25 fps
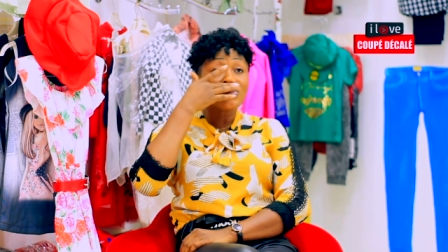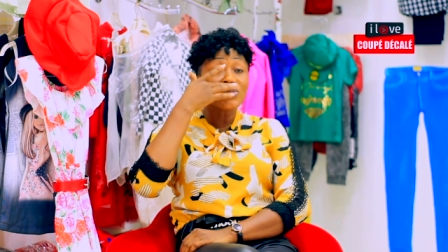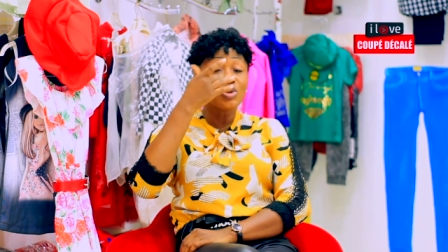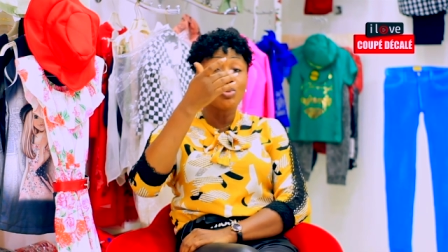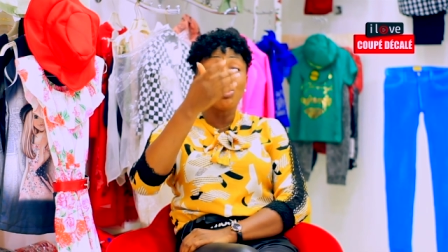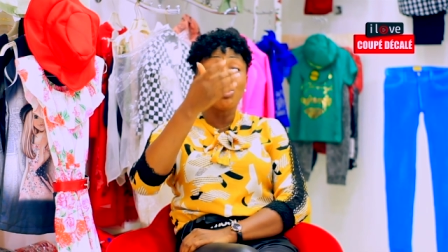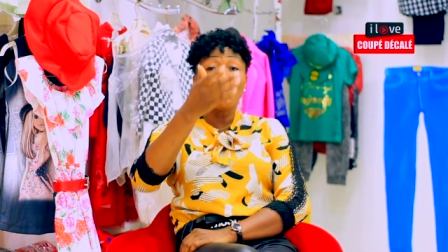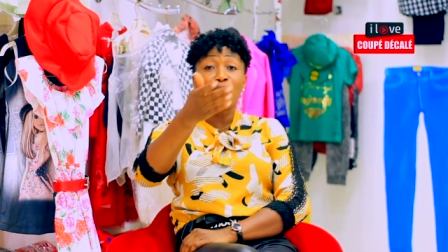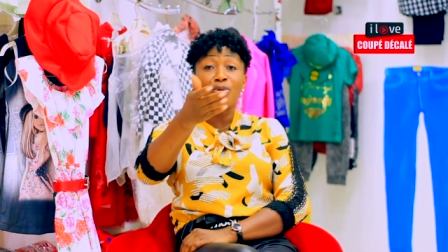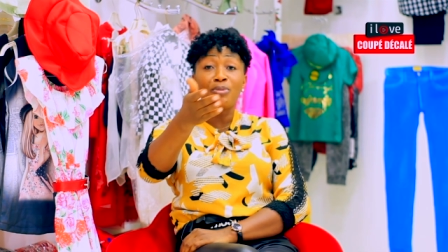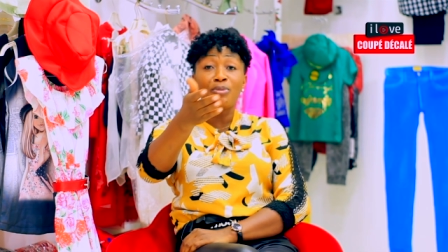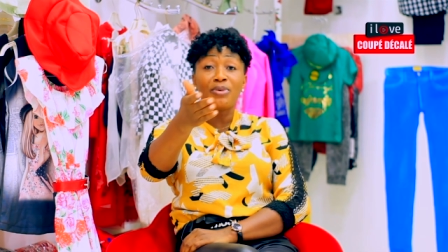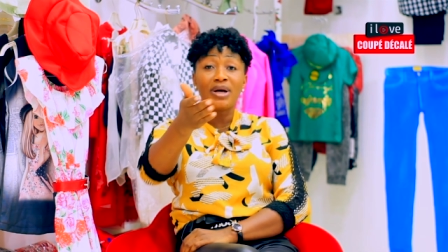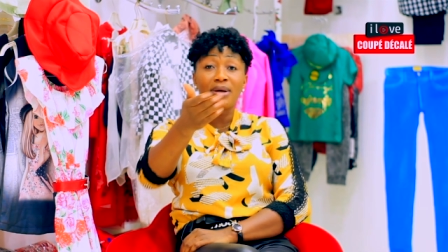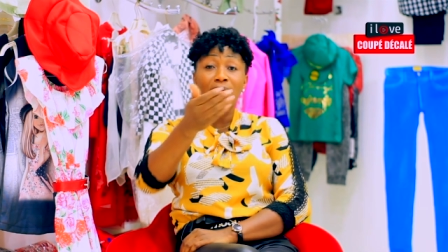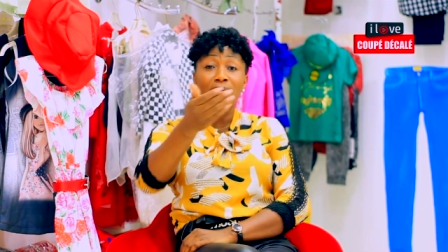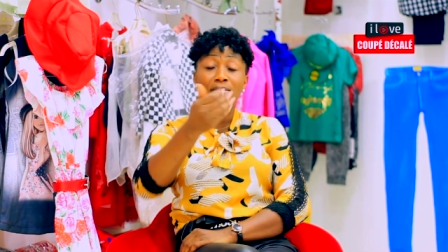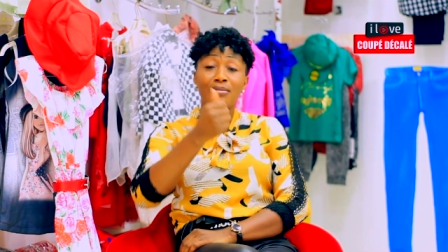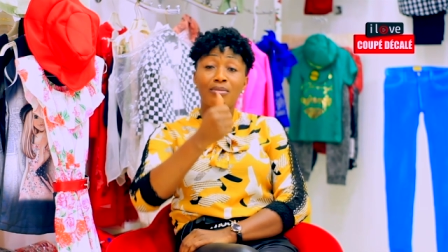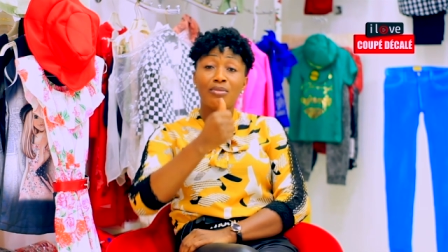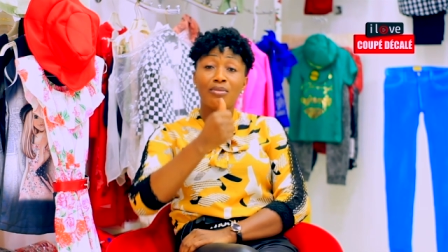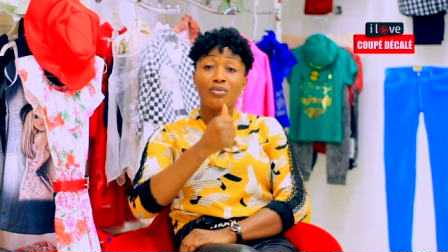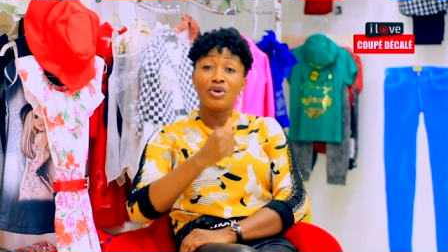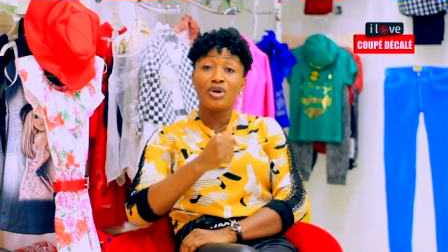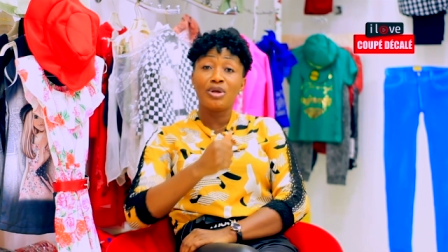Mon papa
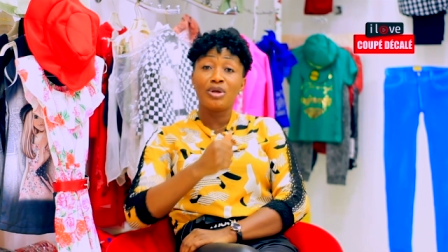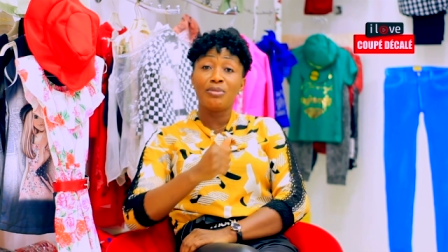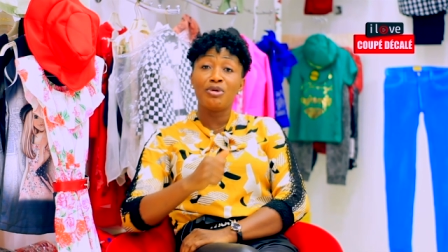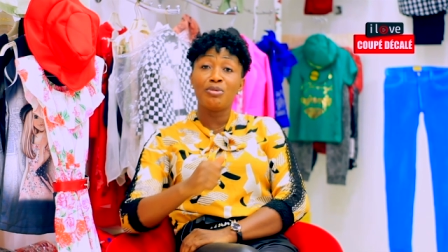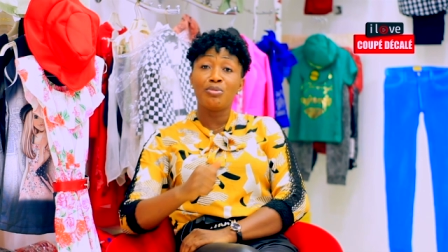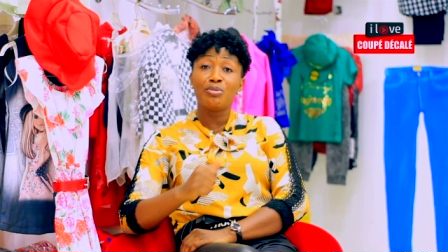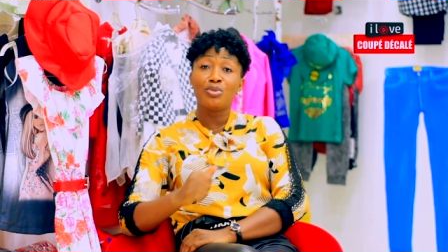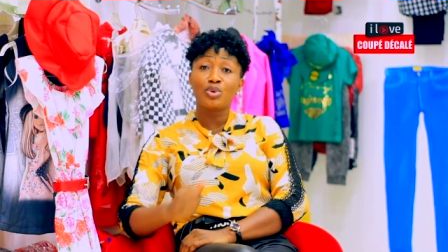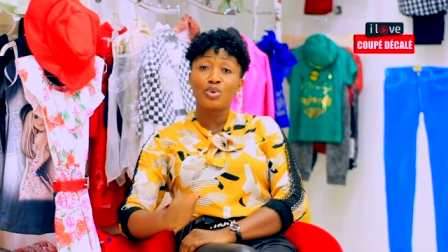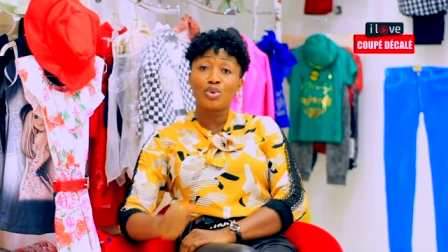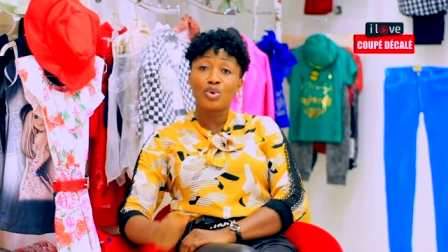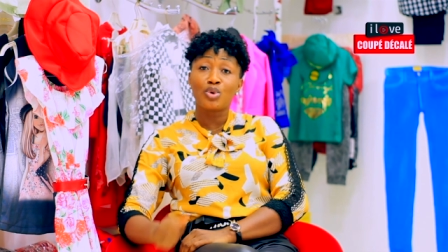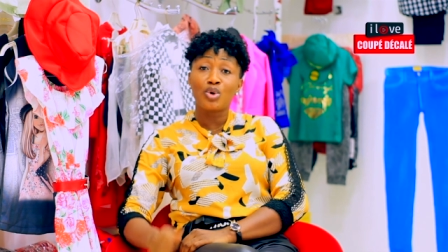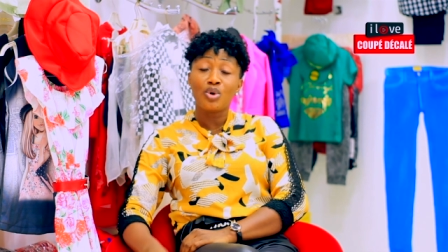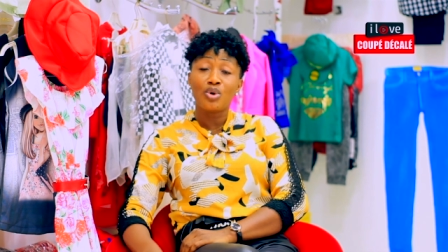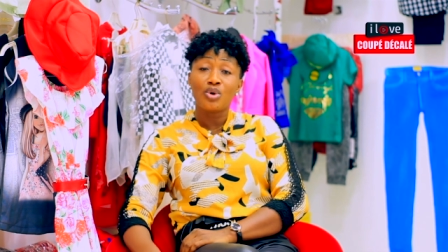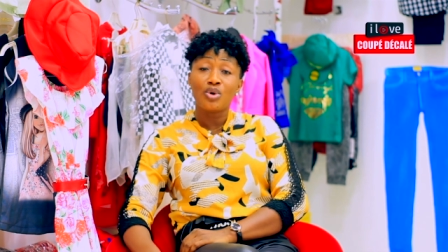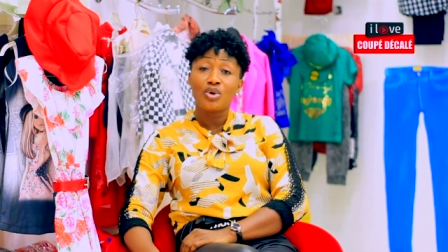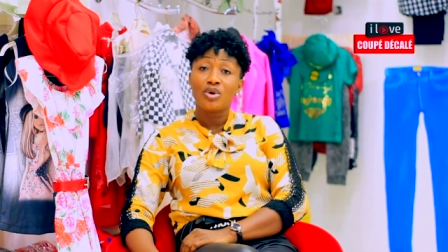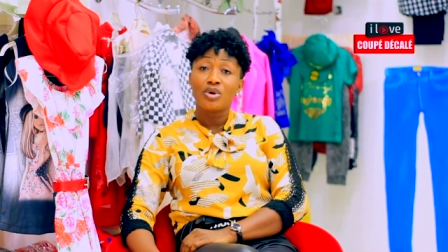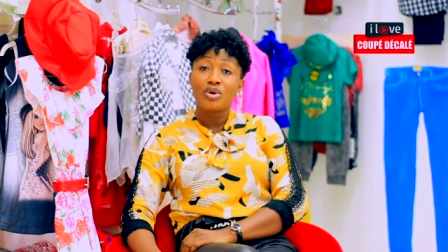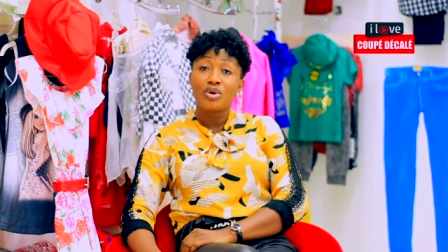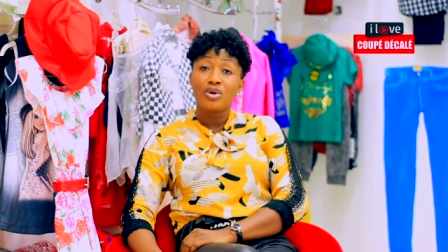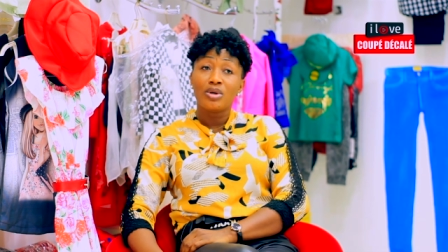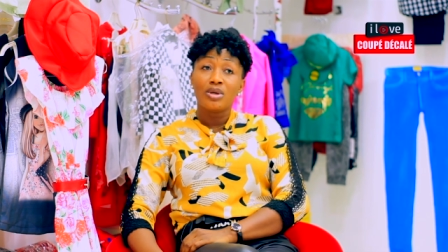aimait Monaco.
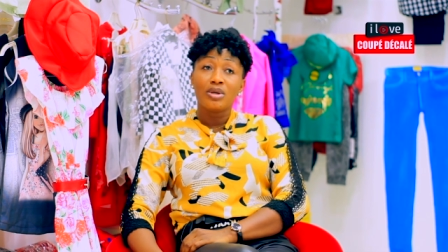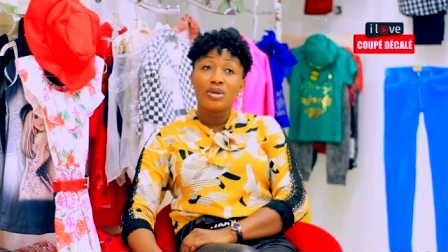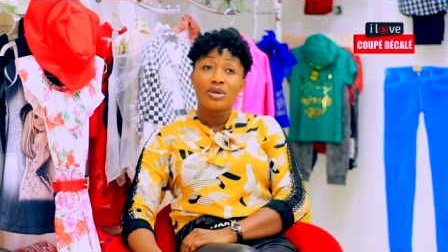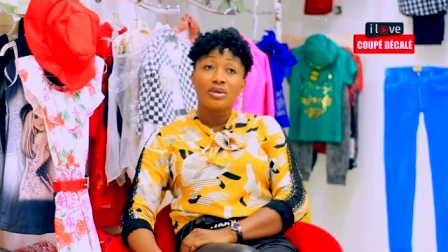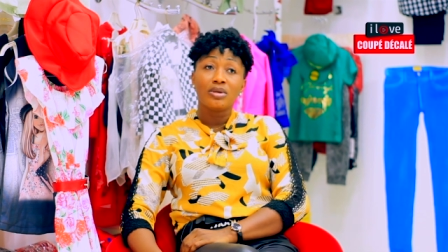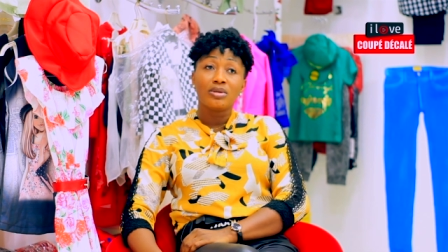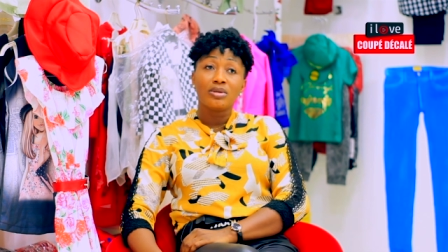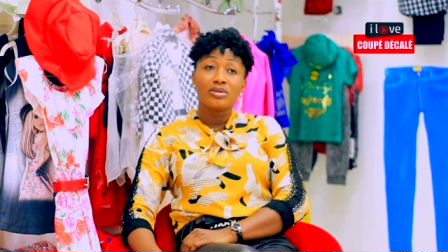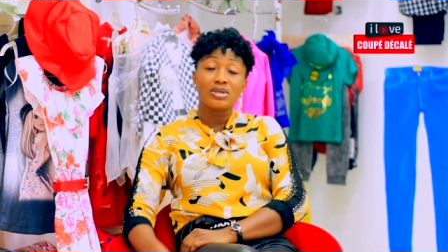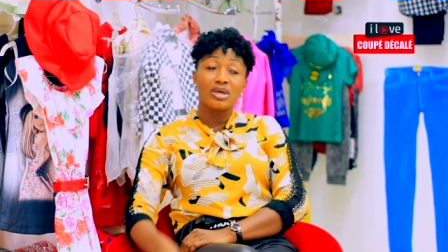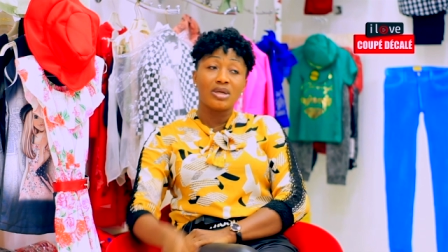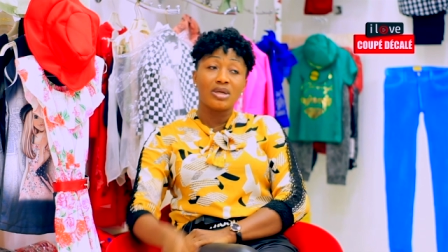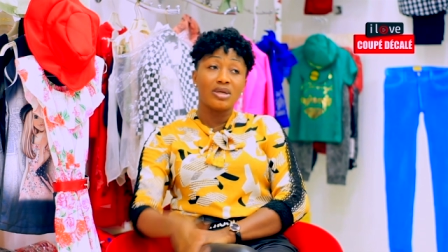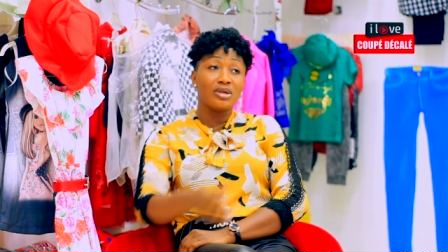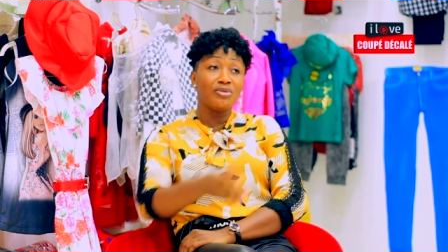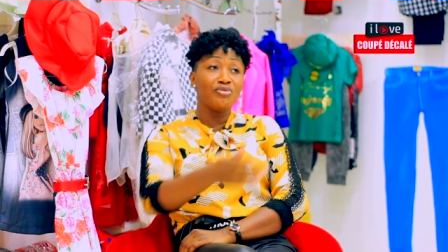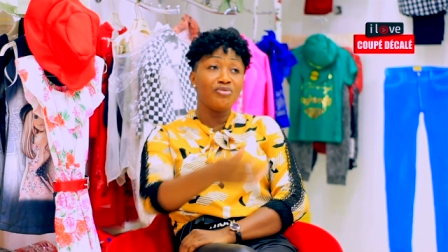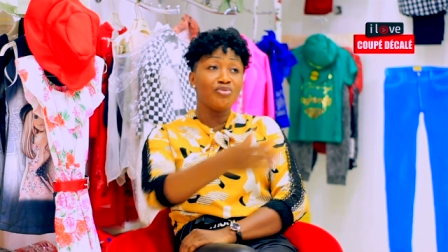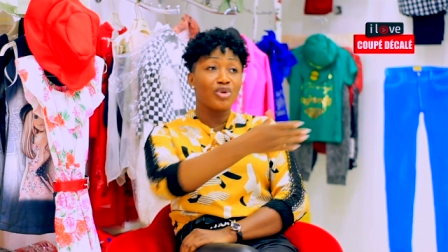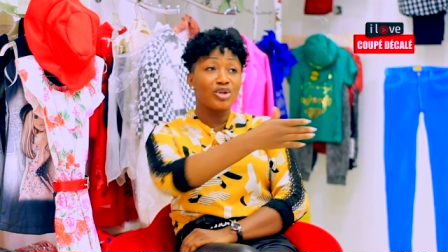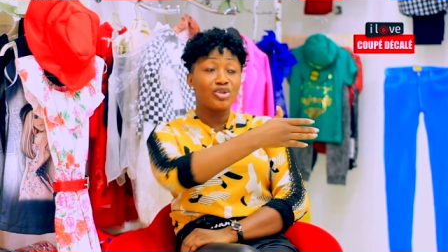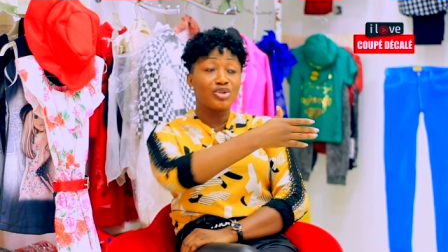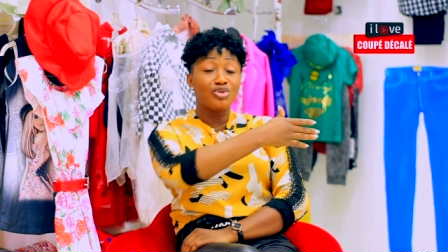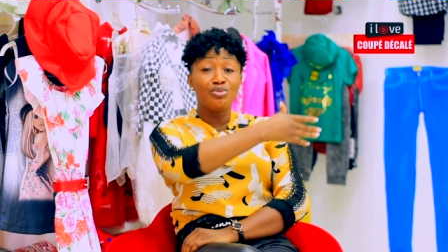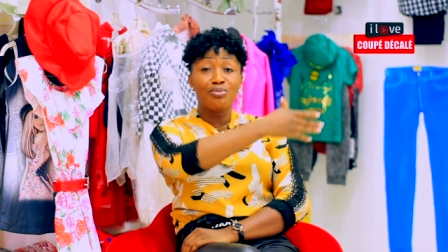une
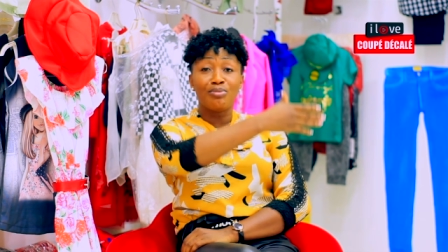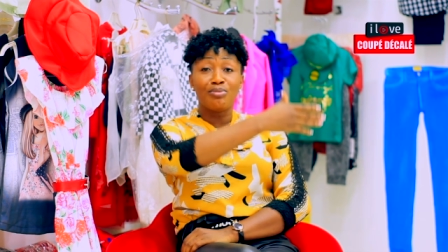voiture,